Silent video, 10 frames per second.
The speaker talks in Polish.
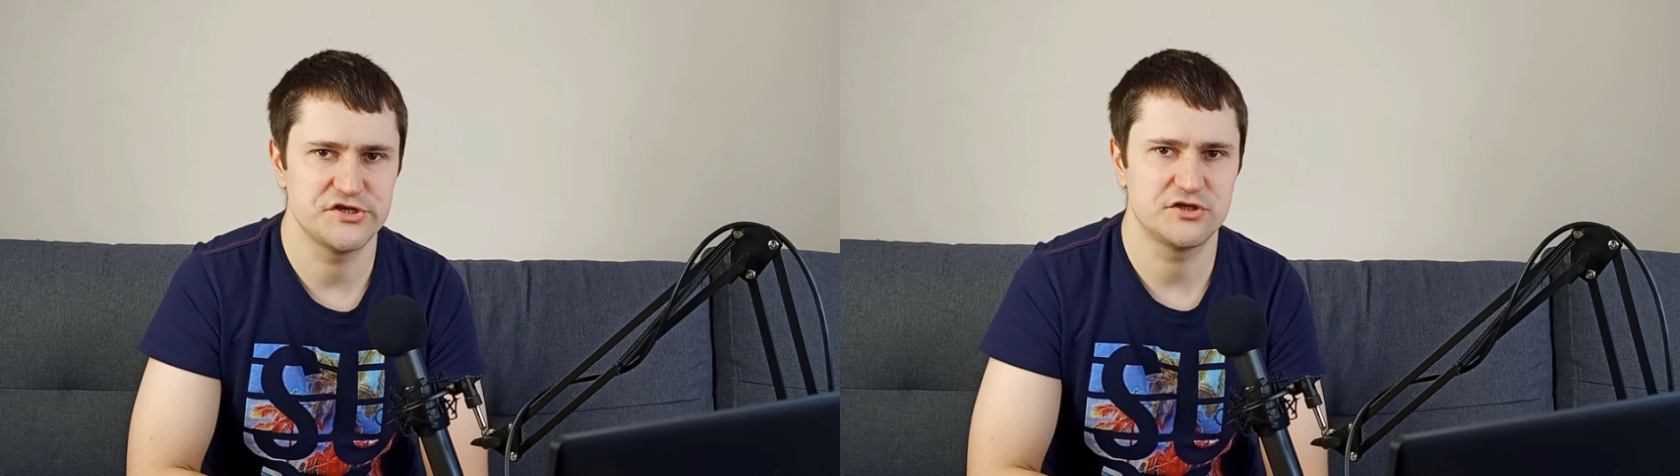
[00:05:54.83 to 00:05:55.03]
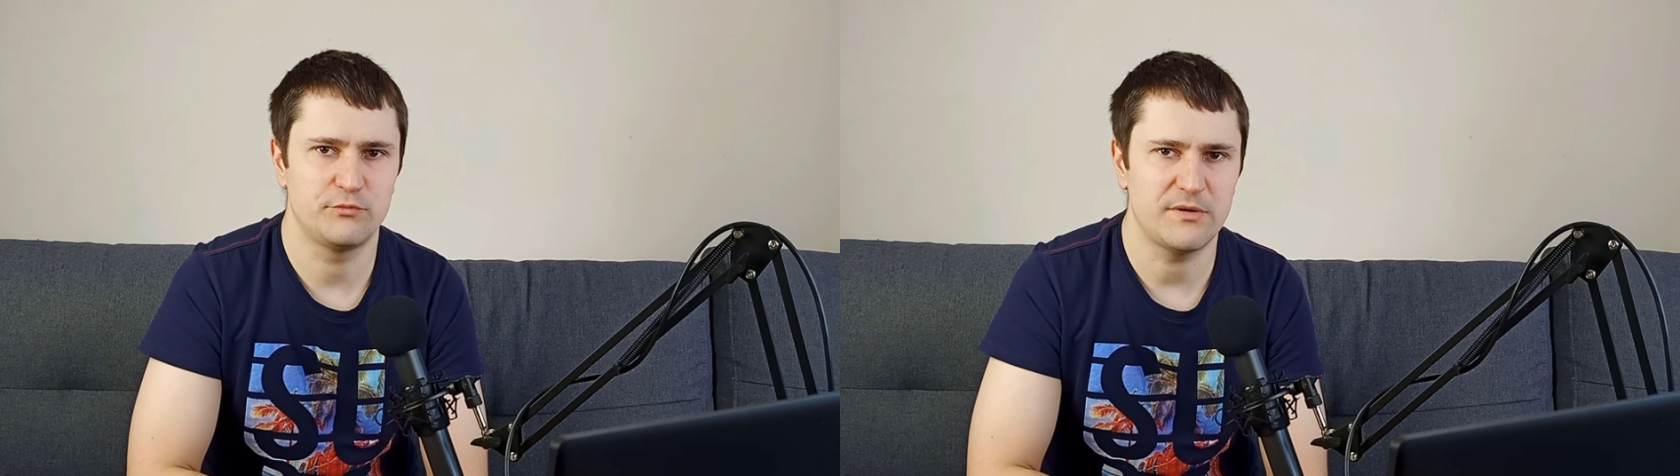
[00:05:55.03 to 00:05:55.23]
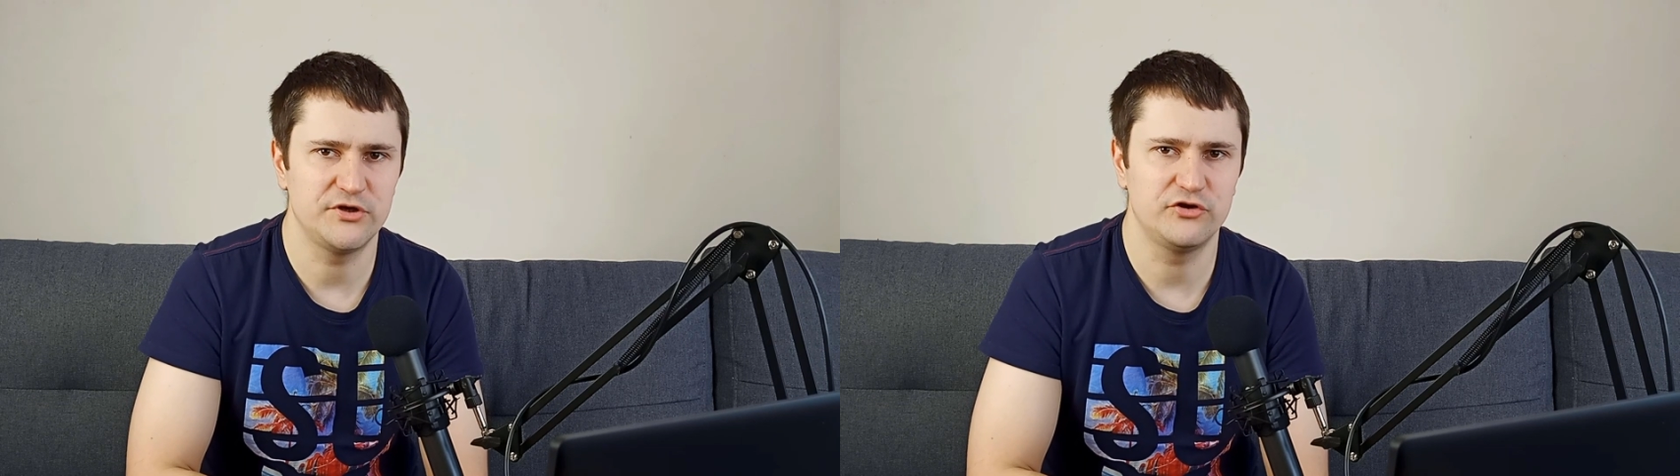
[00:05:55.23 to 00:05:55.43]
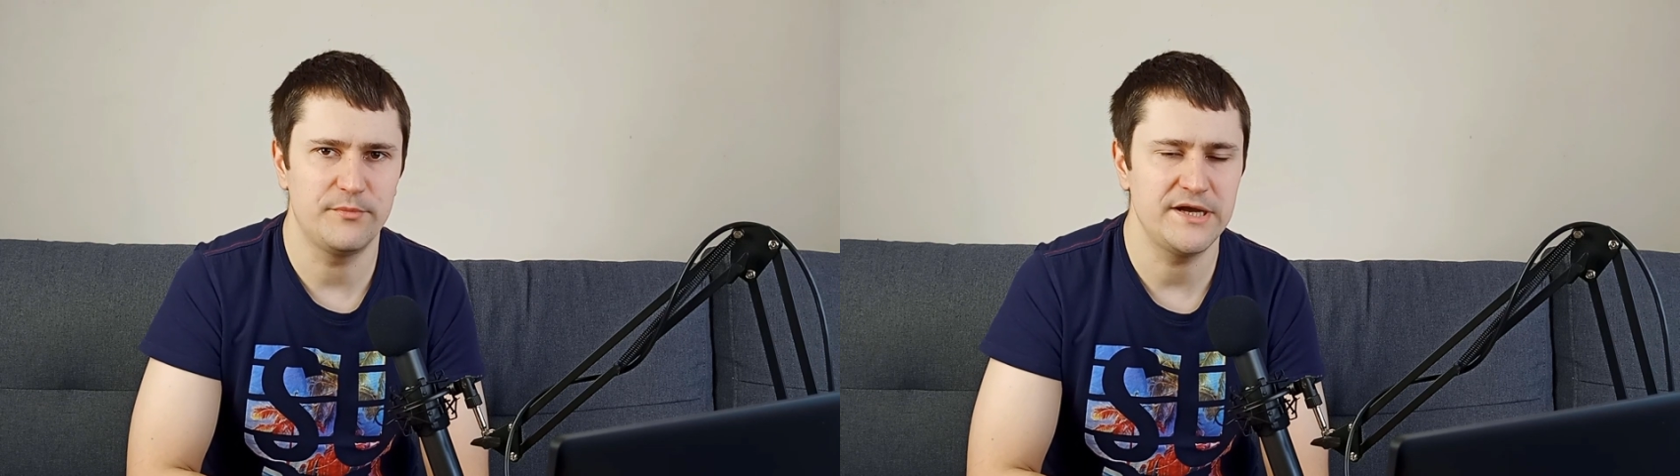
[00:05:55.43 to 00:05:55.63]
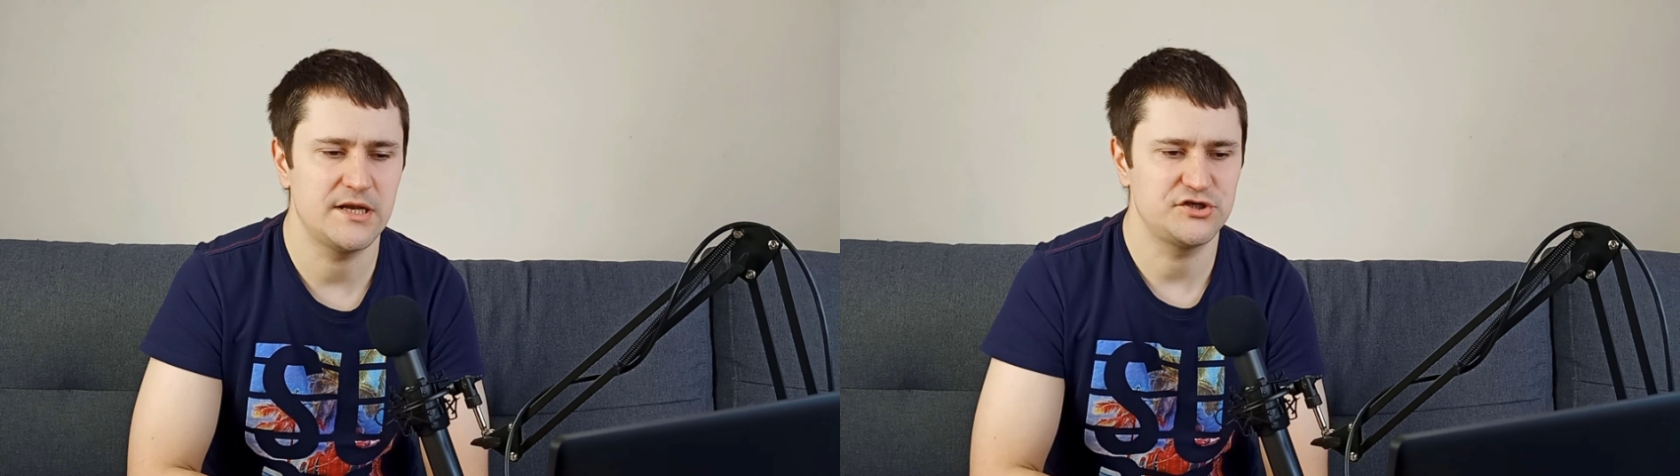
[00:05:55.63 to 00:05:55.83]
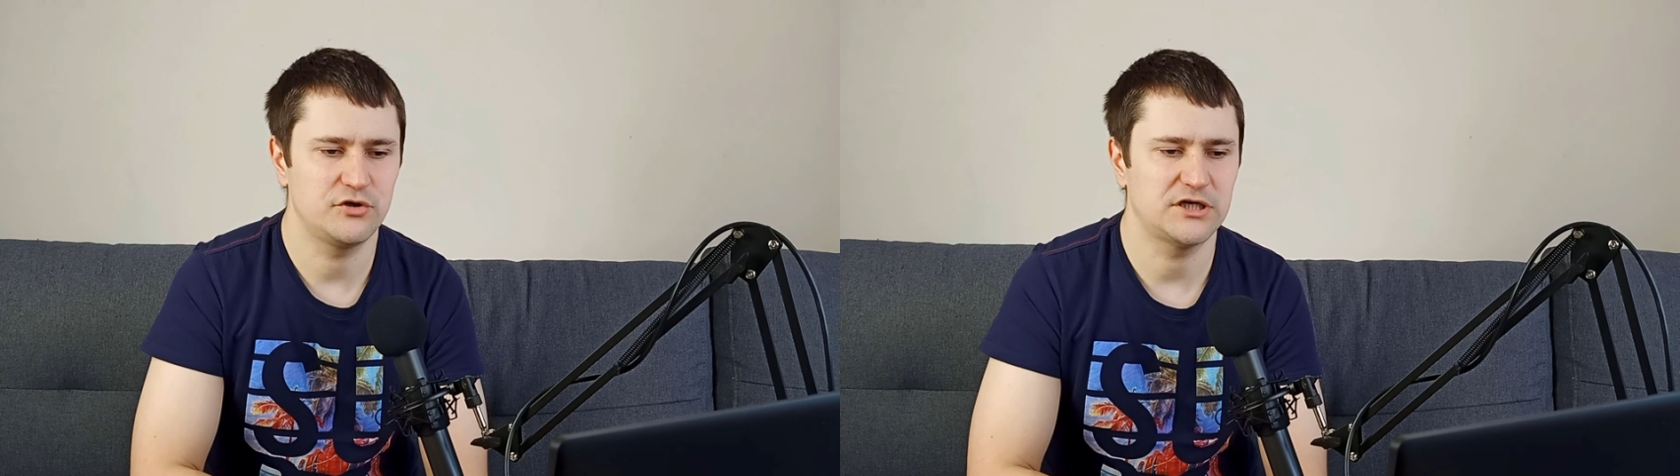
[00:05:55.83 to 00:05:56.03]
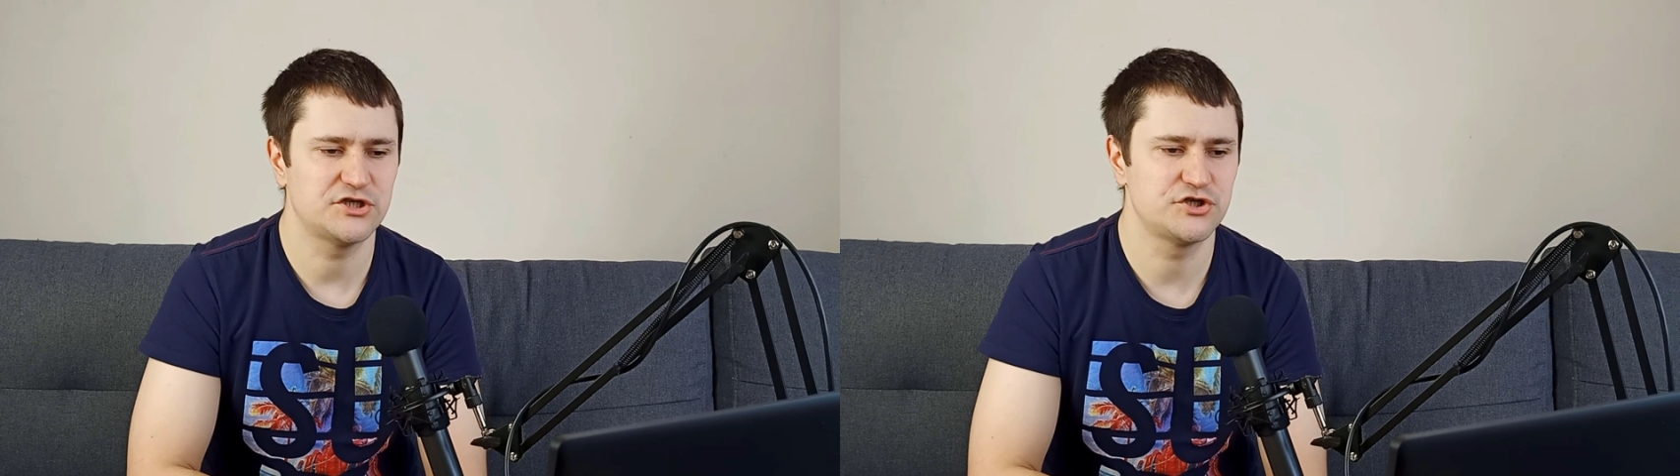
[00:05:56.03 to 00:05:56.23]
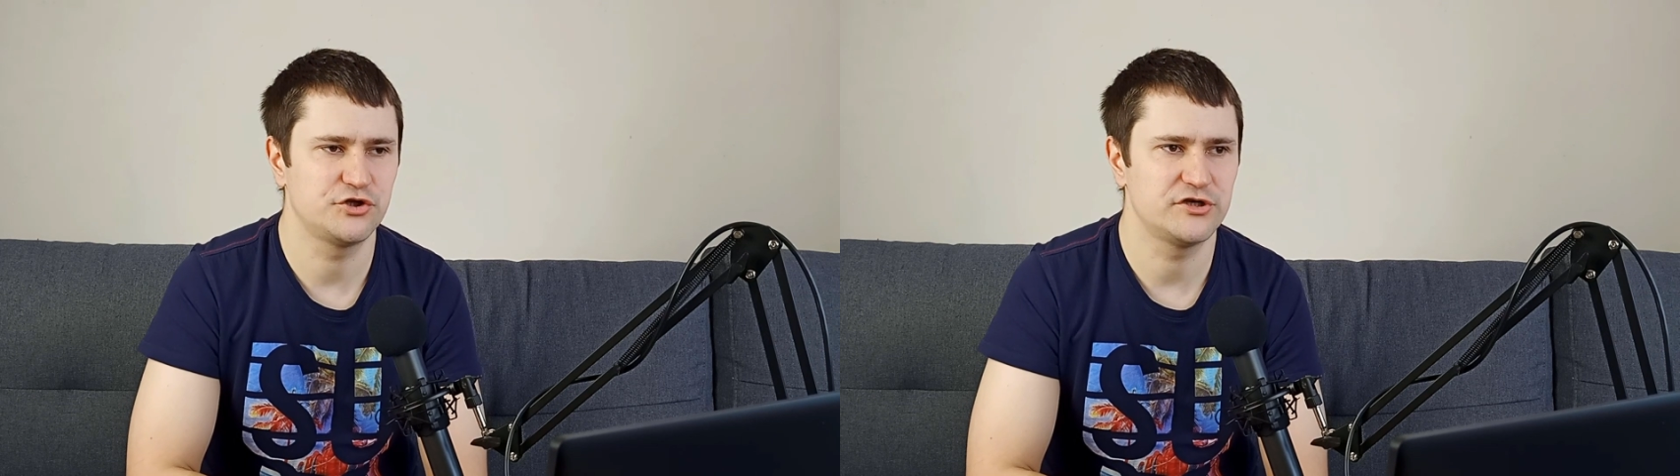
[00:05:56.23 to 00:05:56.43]
że jest to public domain, a się
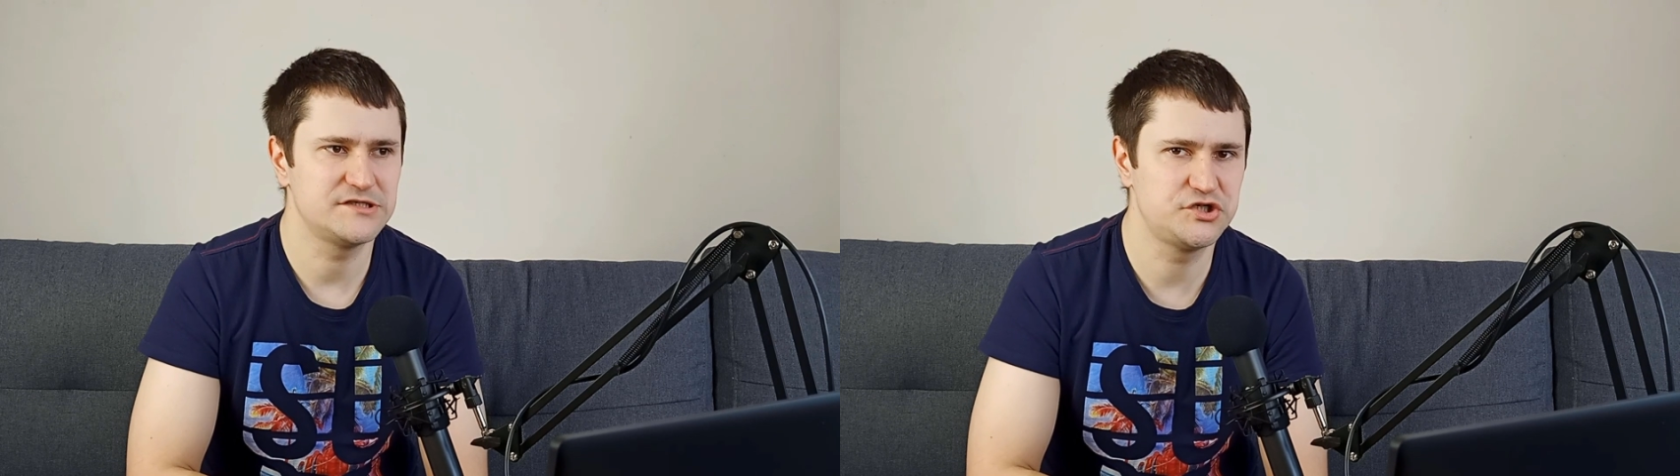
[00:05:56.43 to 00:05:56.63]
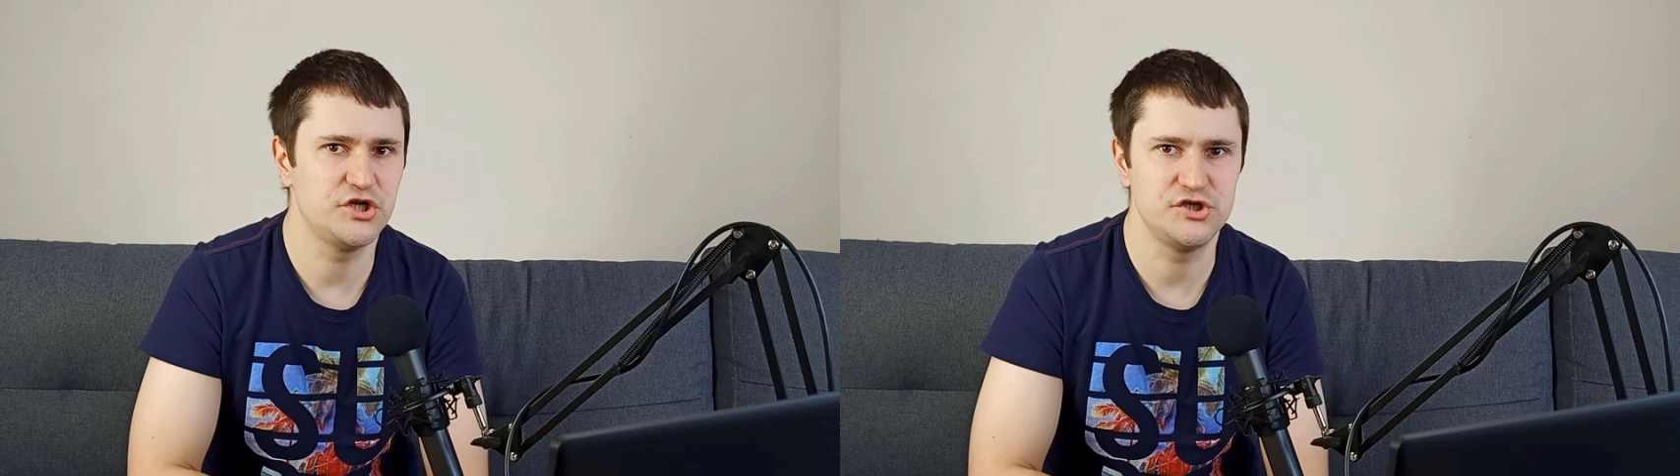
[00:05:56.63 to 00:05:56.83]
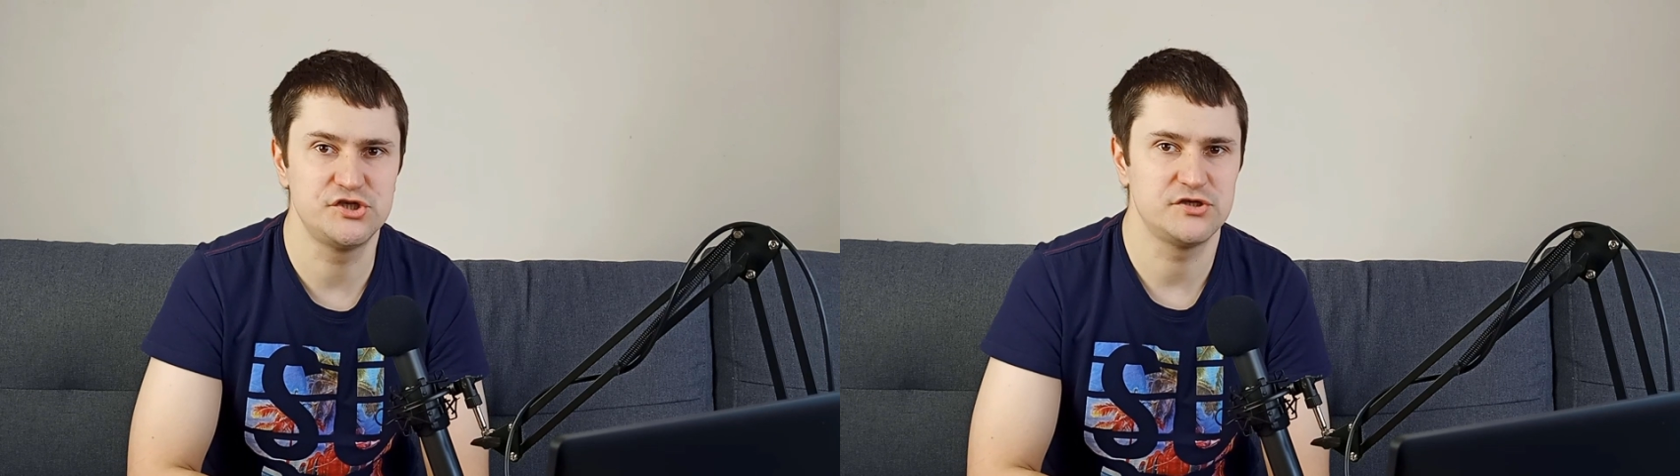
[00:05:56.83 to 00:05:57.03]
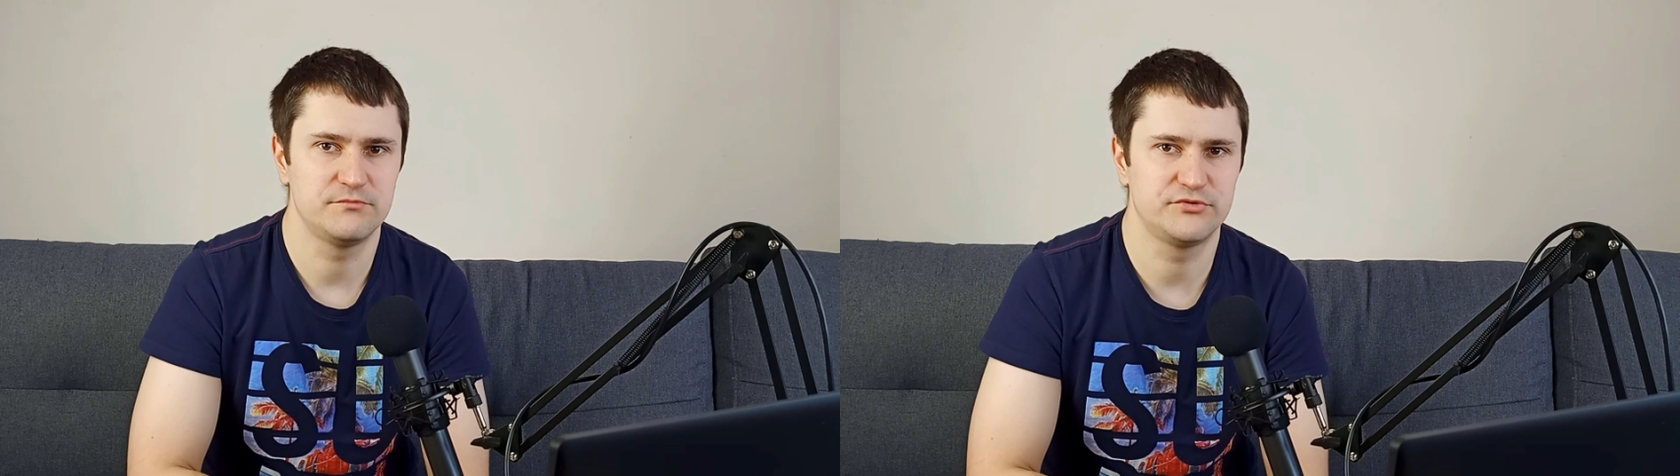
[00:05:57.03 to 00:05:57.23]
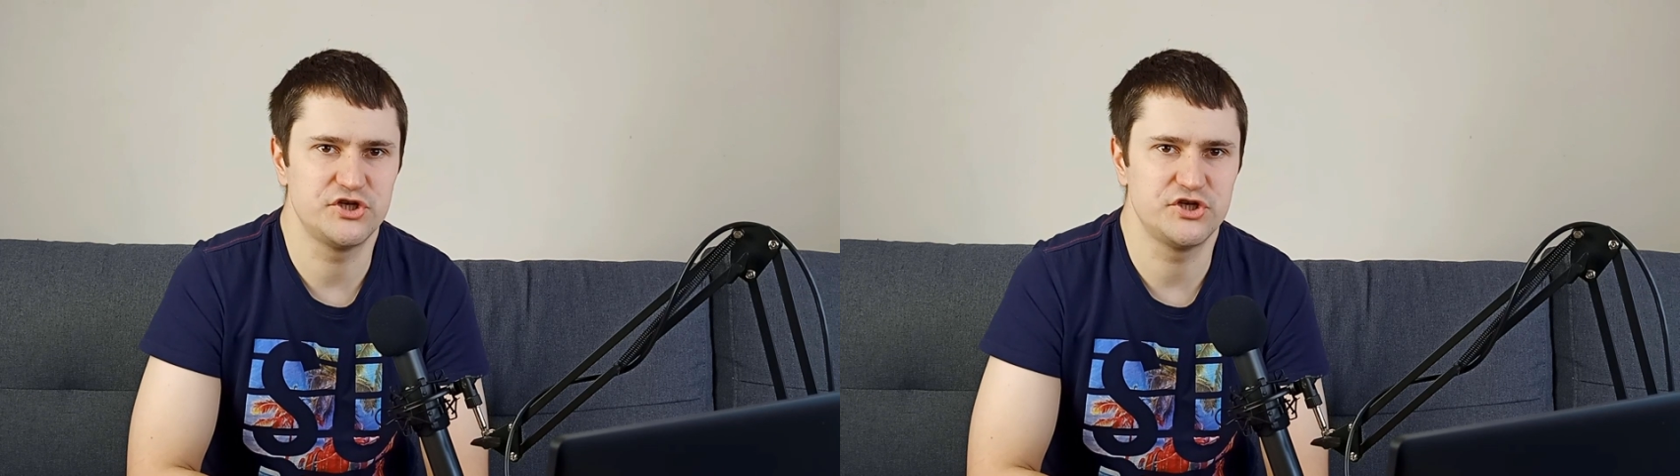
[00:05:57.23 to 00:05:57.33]
okaże, że to jest czyjś,